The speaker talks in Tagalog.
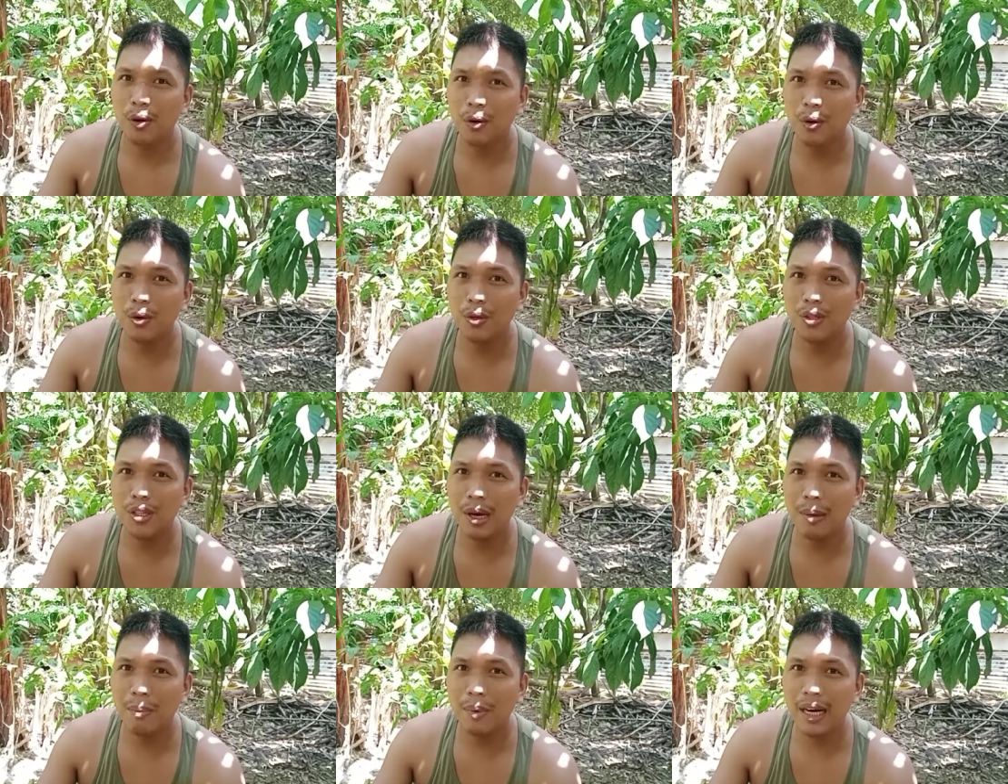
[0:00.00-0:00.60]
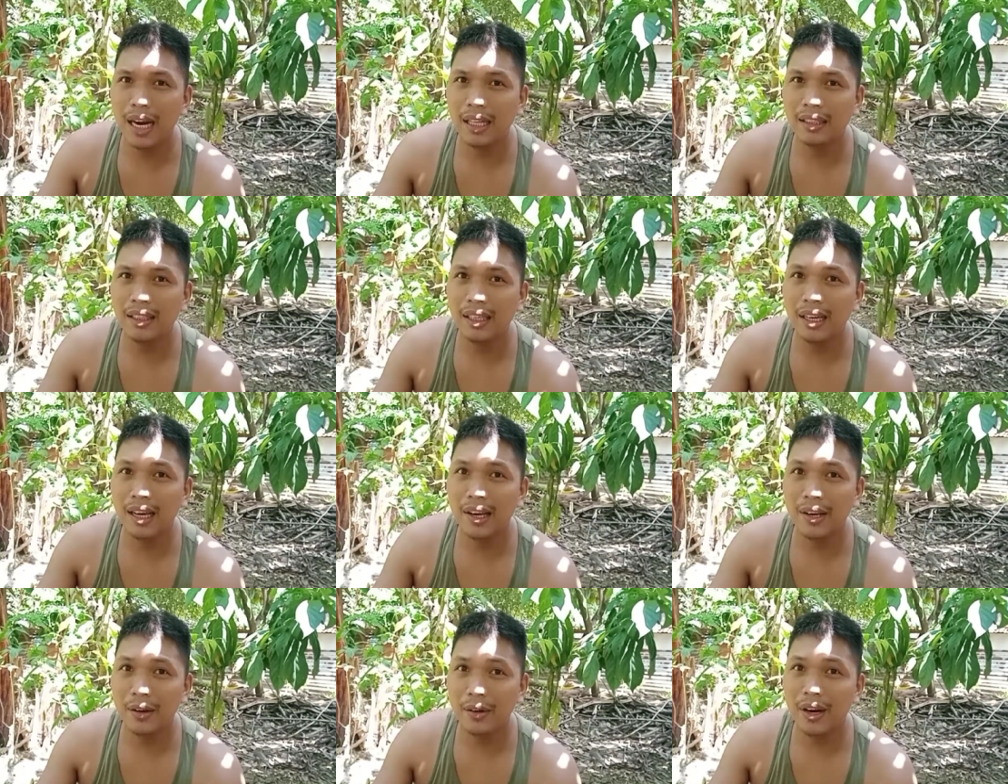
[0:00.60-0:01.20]
Uusapan natin
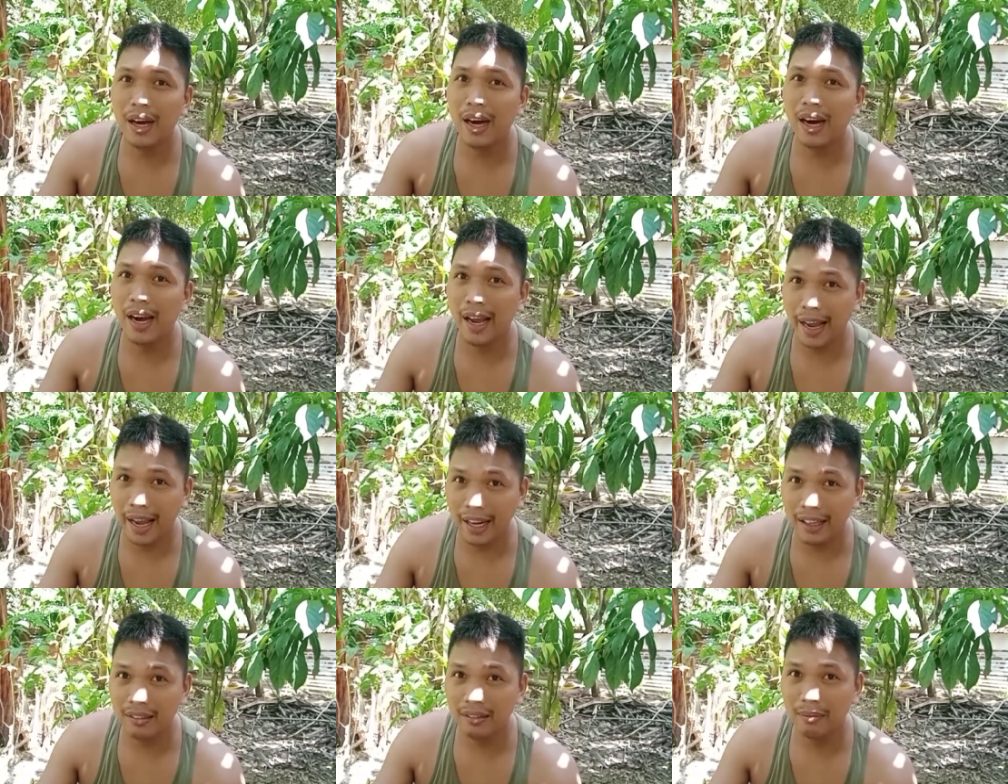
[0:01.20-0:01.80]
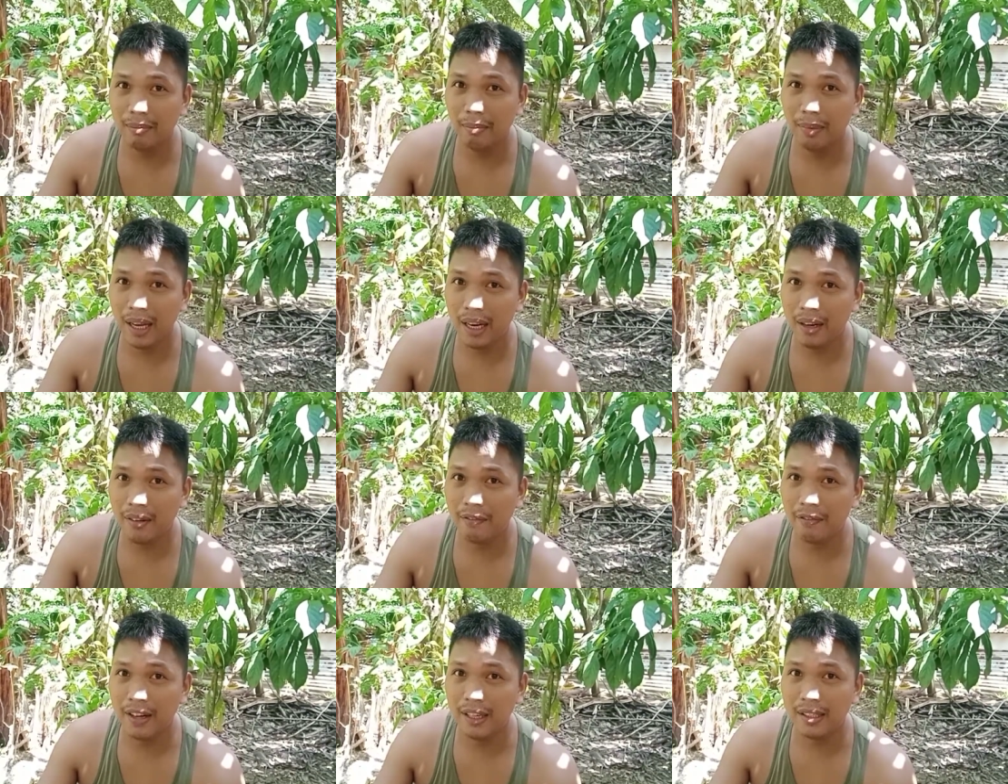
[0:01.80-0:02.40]
ngayon ang health
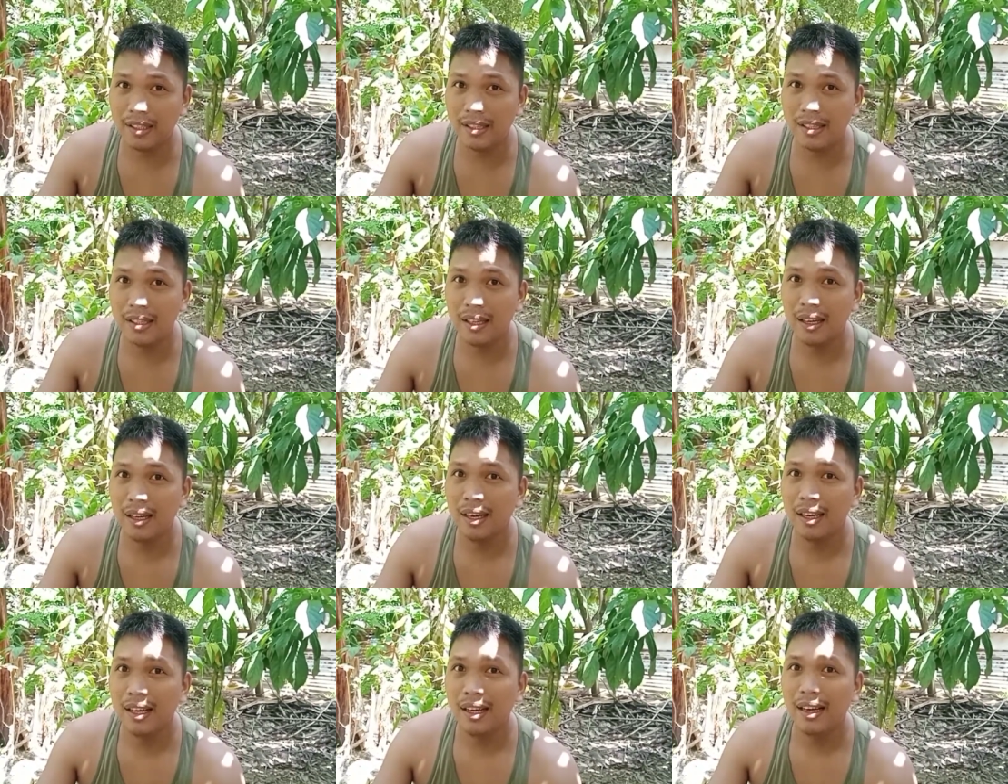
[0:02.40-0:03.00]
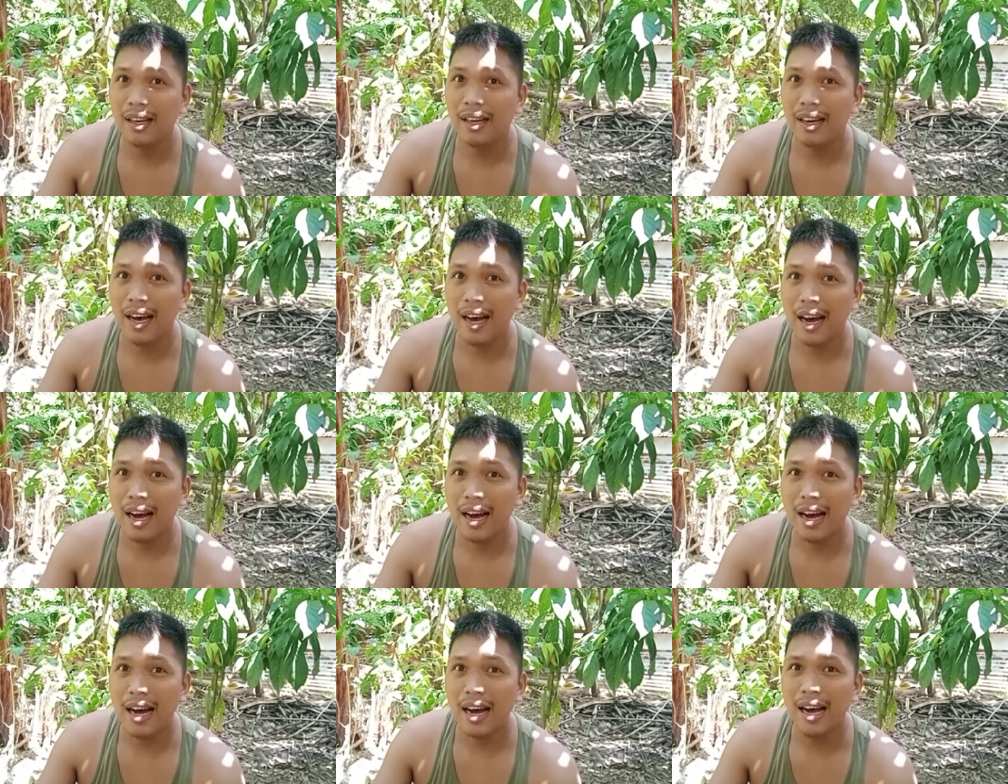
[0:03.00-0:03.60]
benefits ng
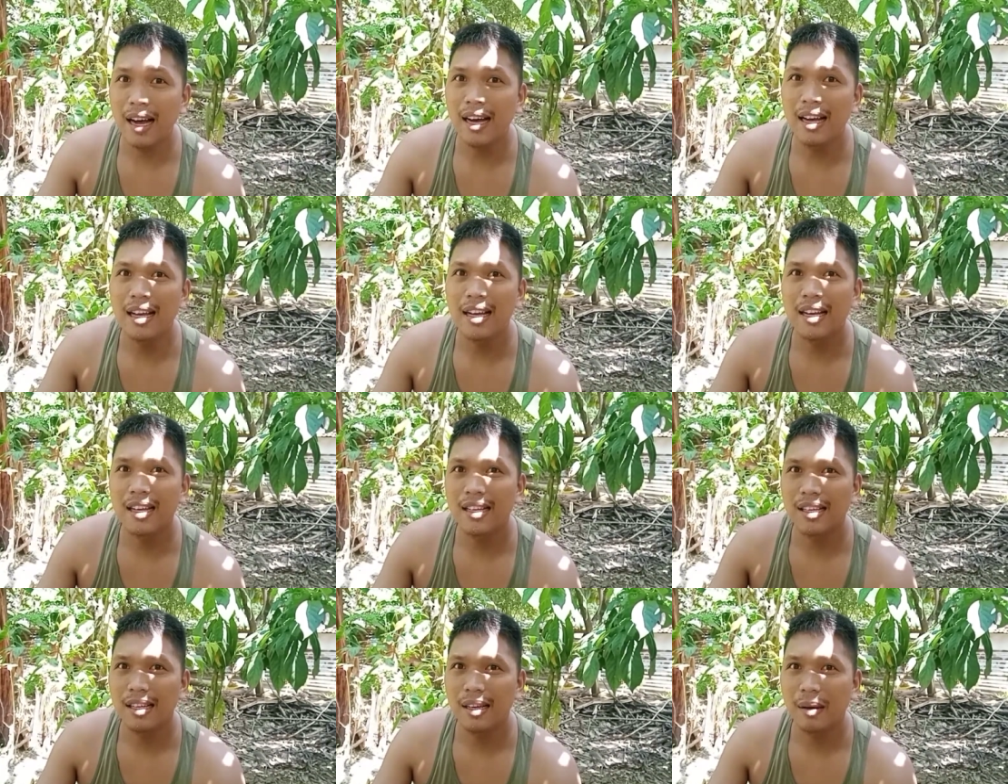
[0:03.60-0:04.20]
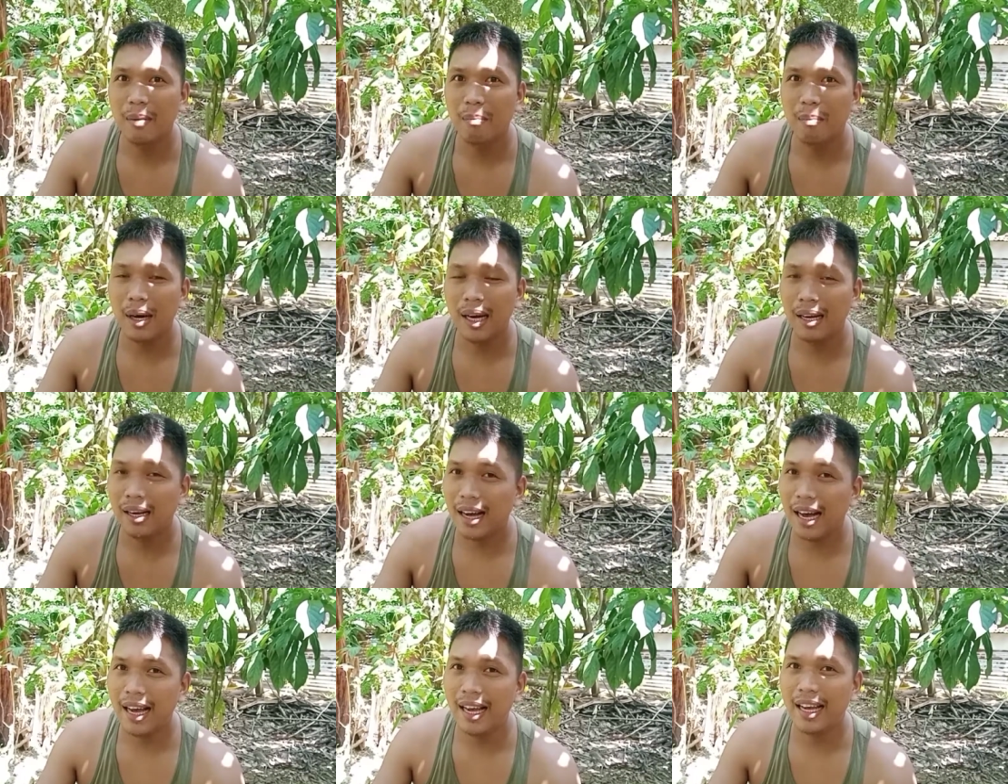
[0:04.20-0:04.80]

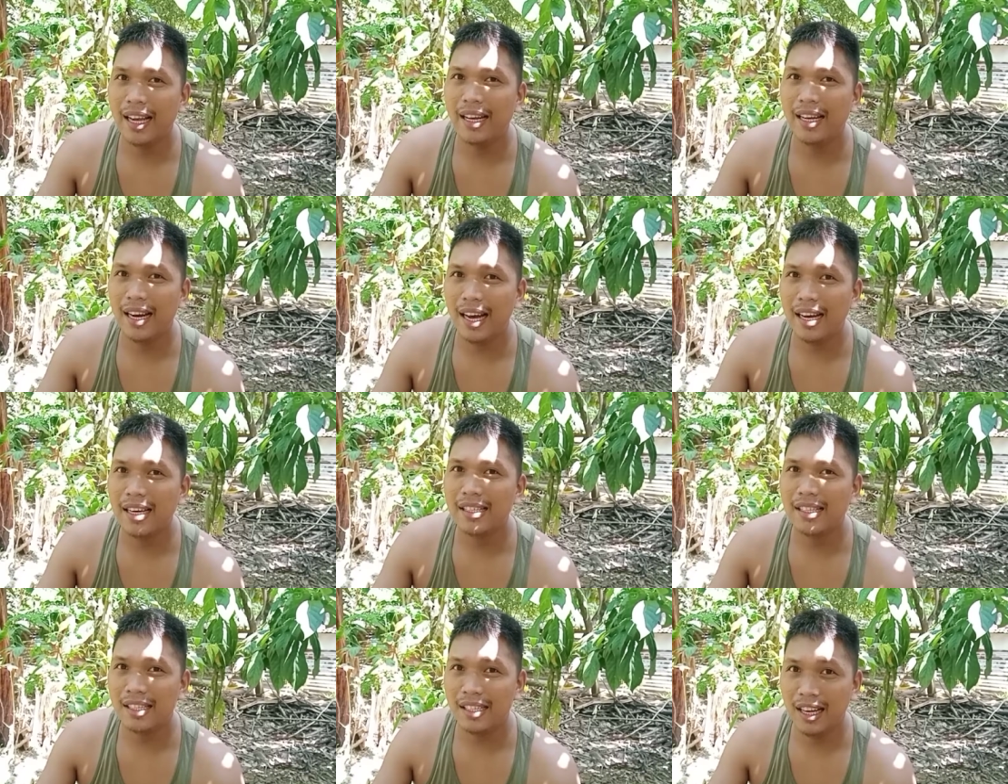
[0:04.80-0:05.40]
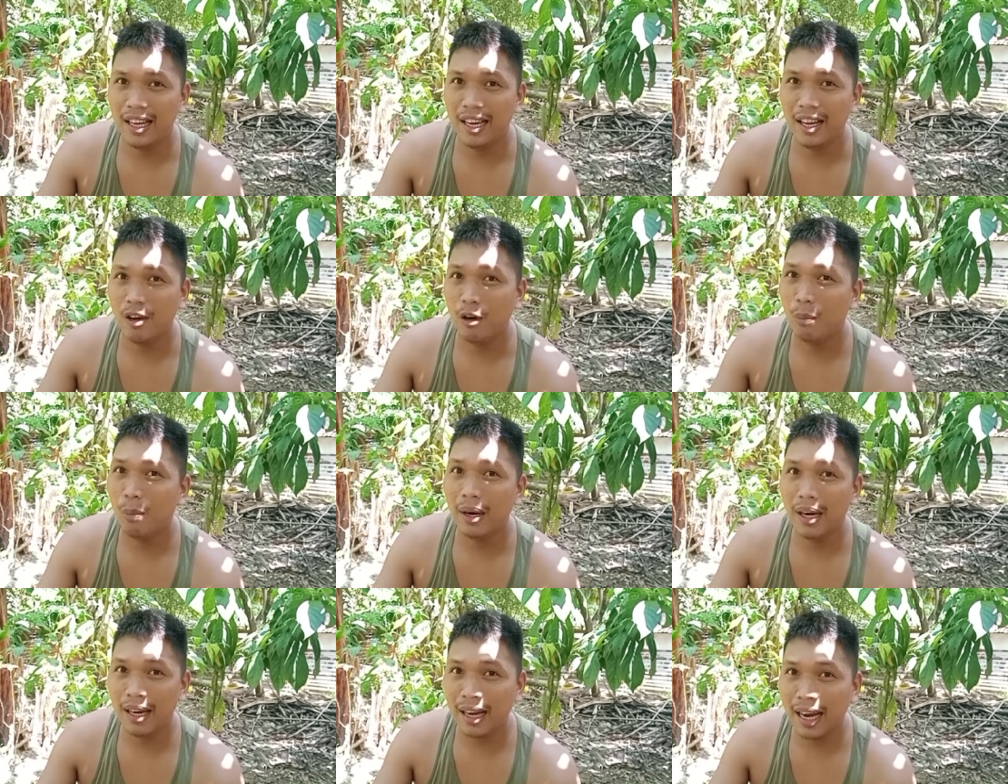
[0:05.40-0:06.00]
pagkain ng sili o
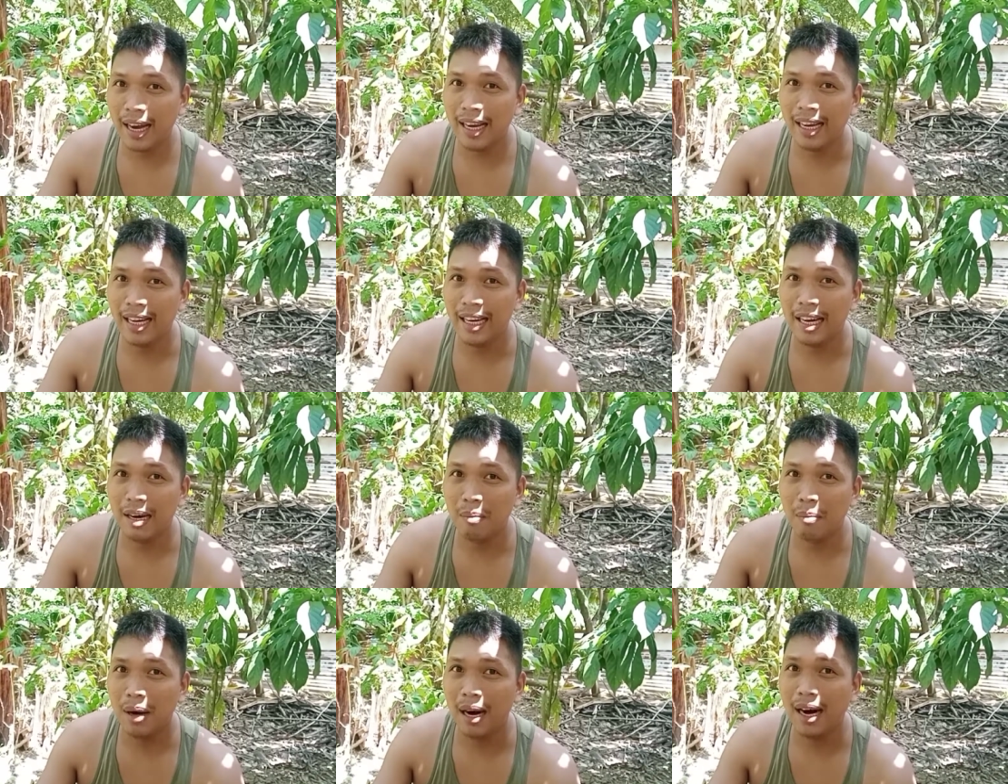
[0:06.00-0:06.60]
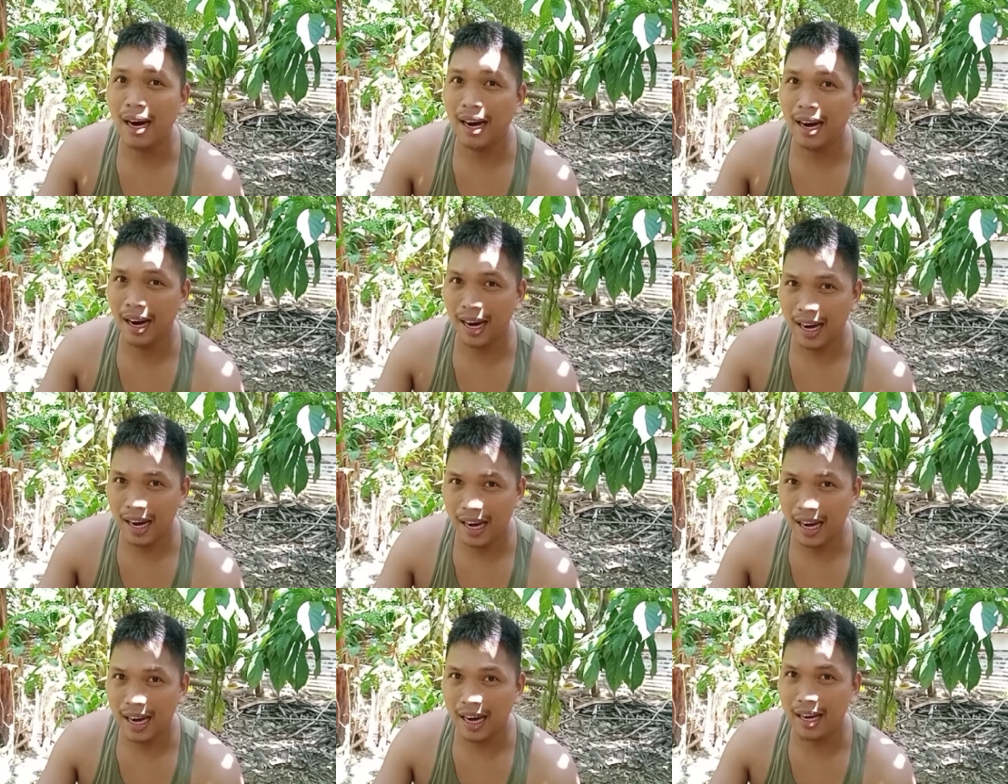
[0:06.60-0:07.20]
pagkain ng
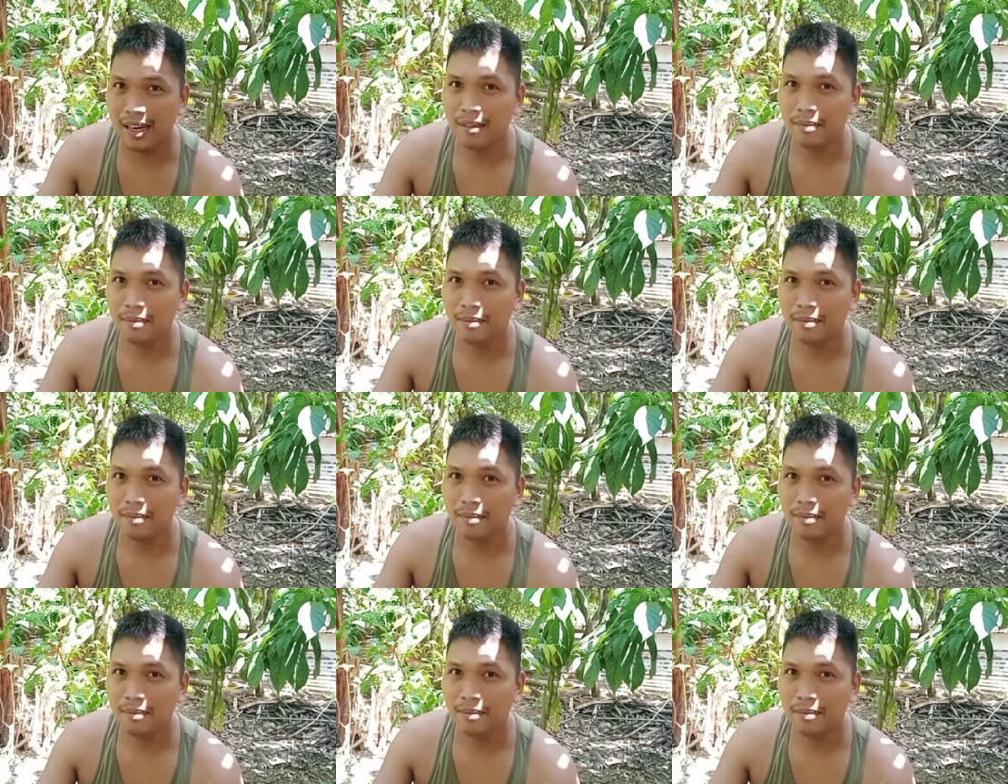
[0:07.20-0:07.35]
maanghang